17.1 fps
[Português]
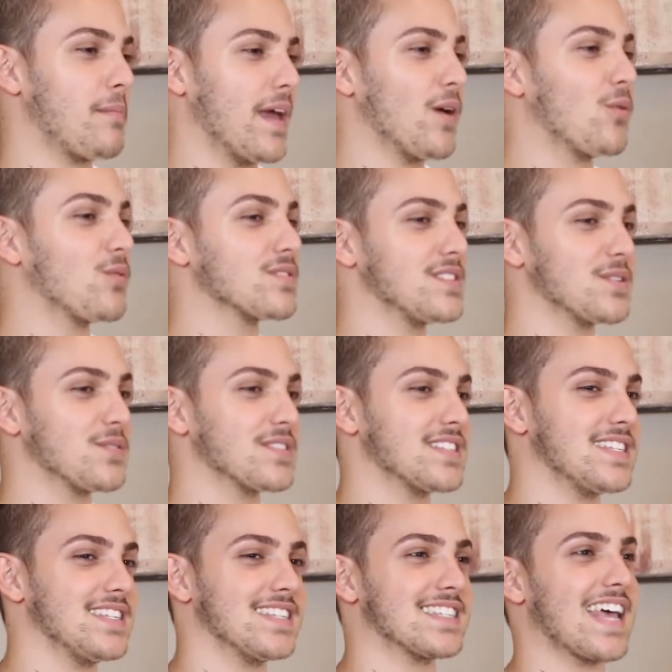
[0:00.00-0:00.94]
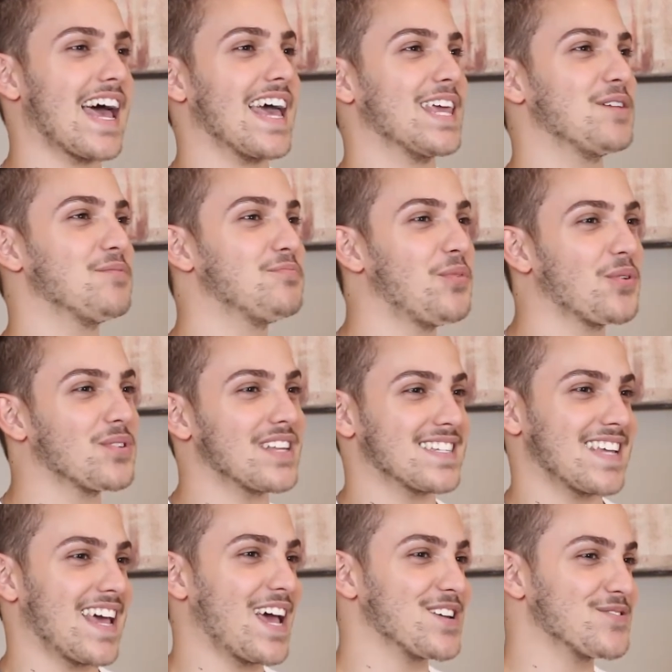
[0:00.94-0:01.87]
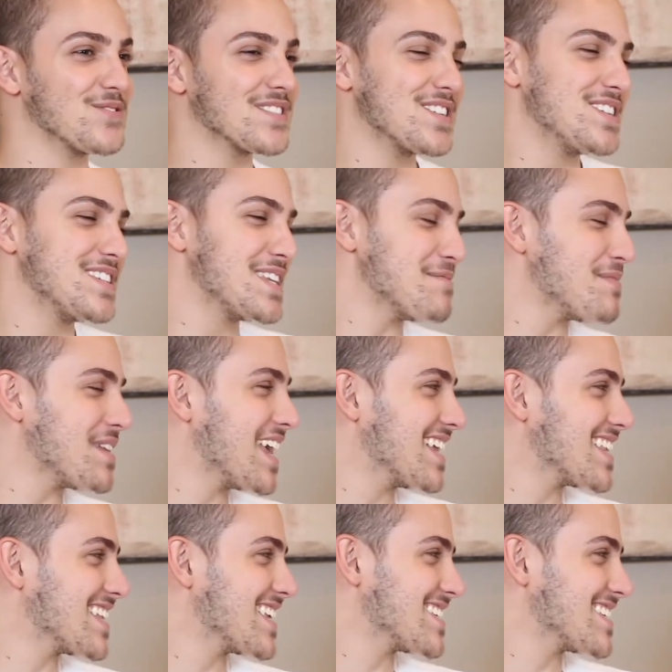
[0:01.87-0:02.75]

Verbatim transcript: bem, consigo assim, sair um pouco da saia justa. A gente sempre entra